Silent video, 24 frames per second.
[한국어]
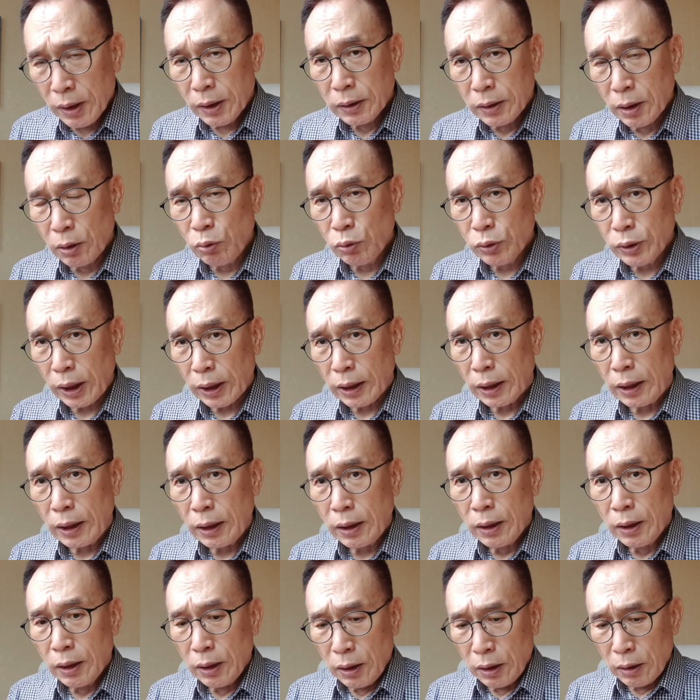더군다나
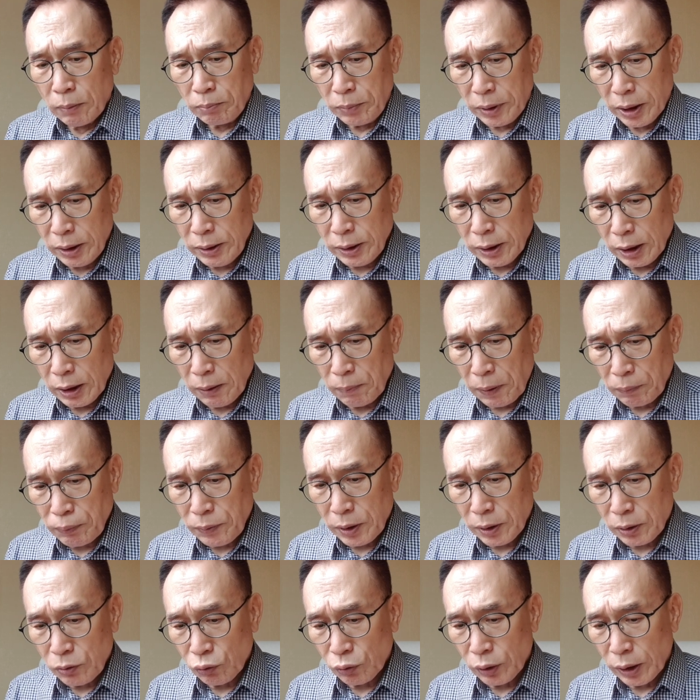명리학의
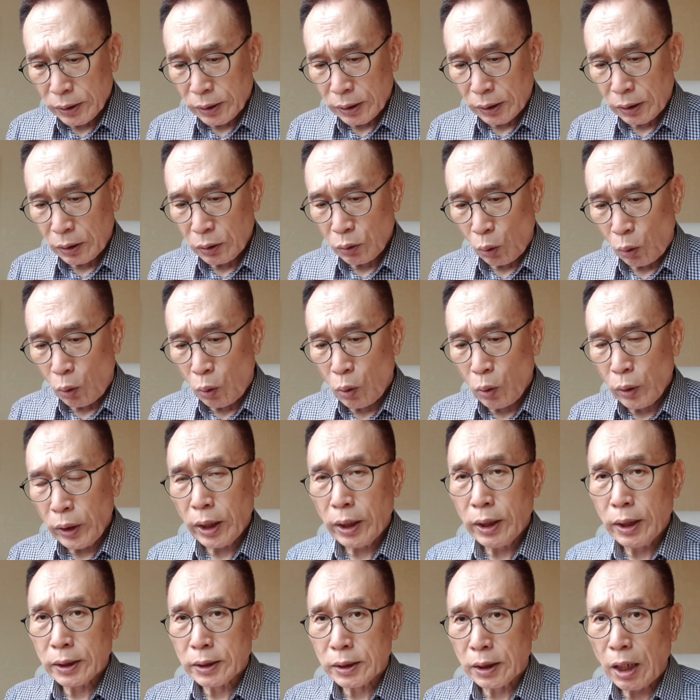법칙 중에서는
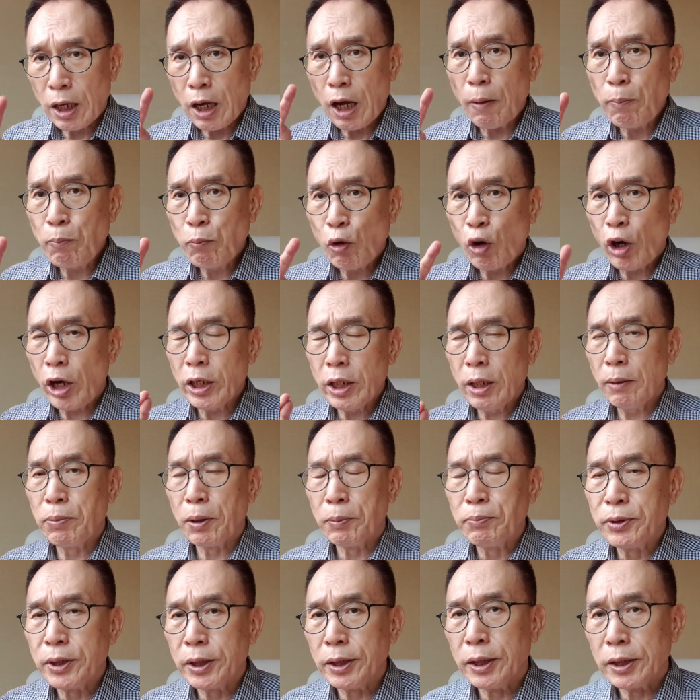오행에서 합화의
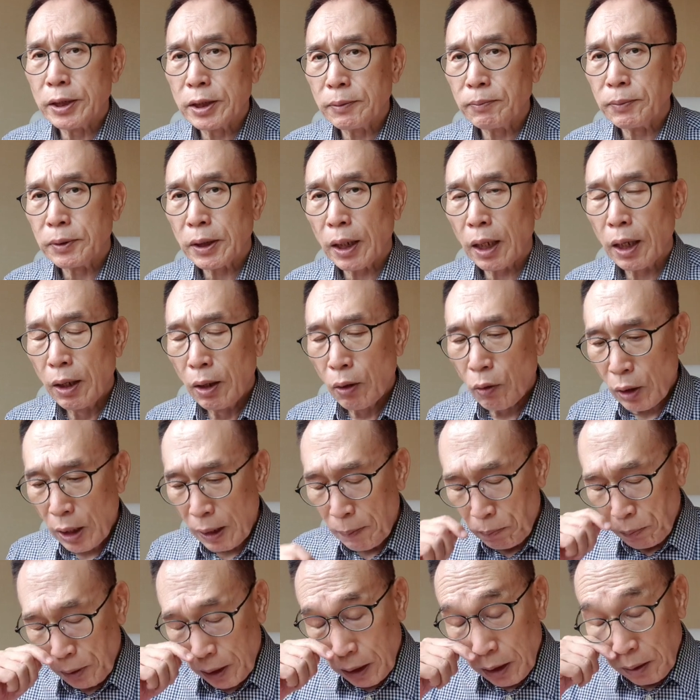법칙이 있습니다.
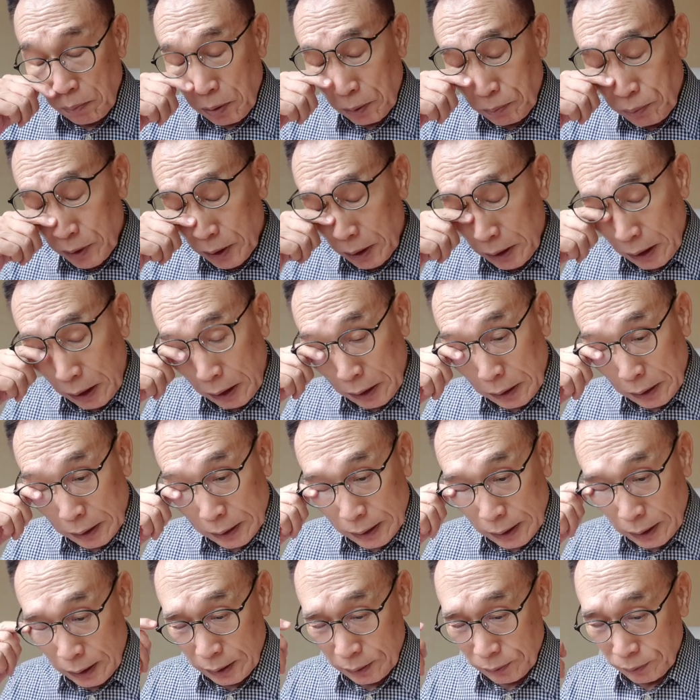합화의 법칙이라는
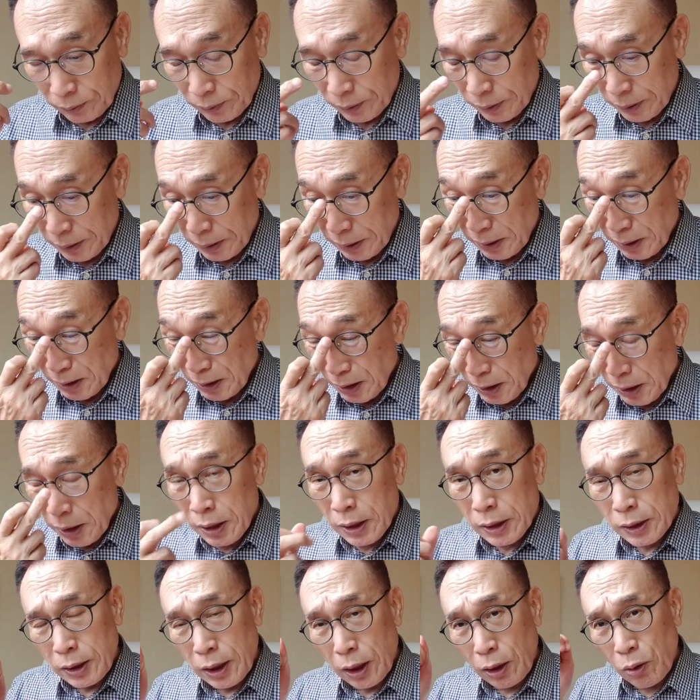것은
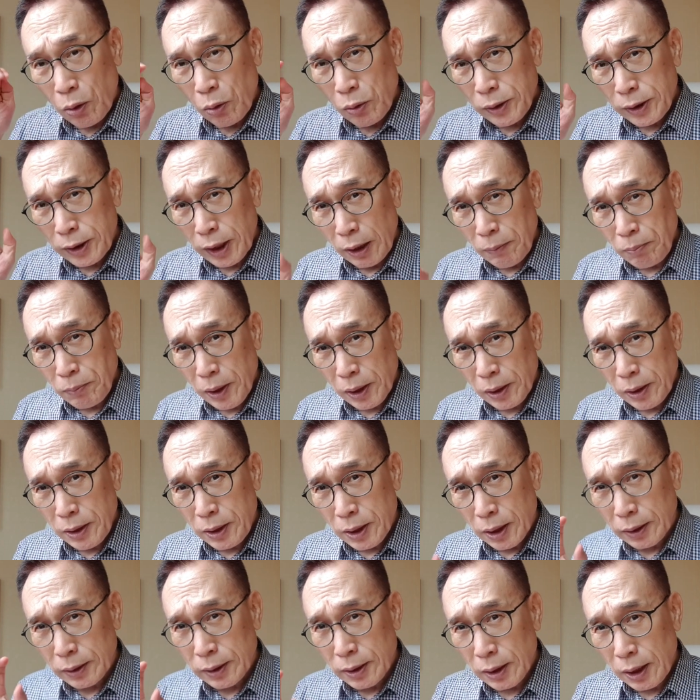새로운 생명을
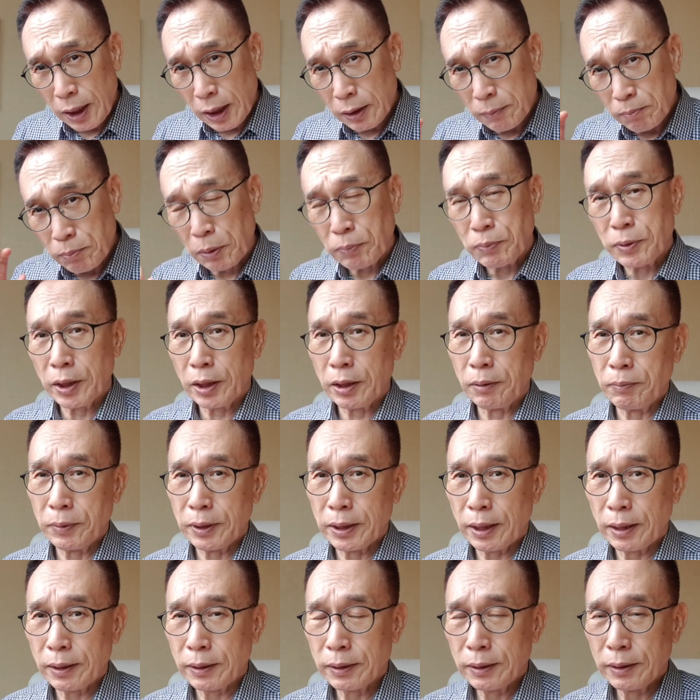형성하는
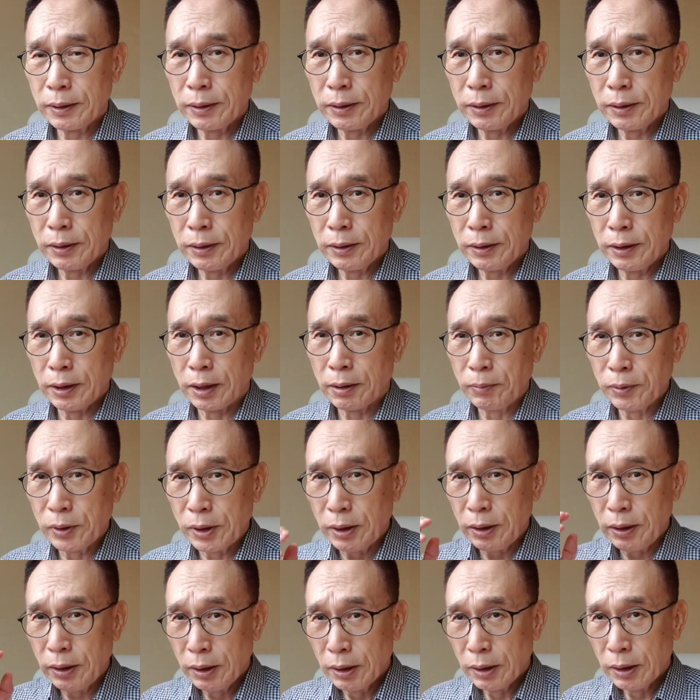법칙입니다.
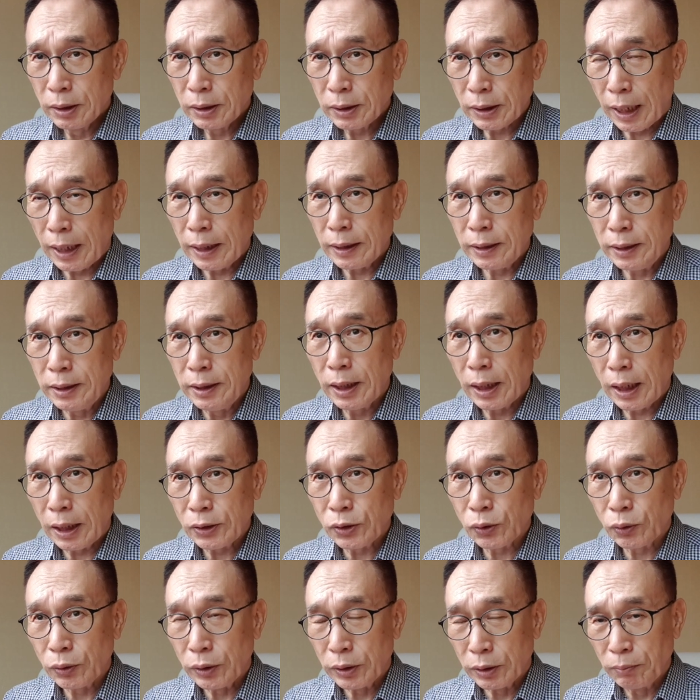여러분들이 다
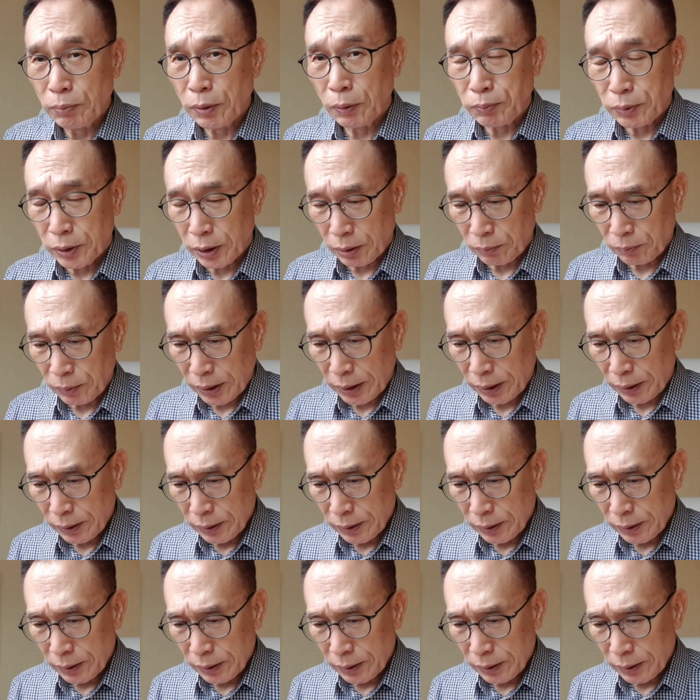이해하시고 있는 법칙입니다.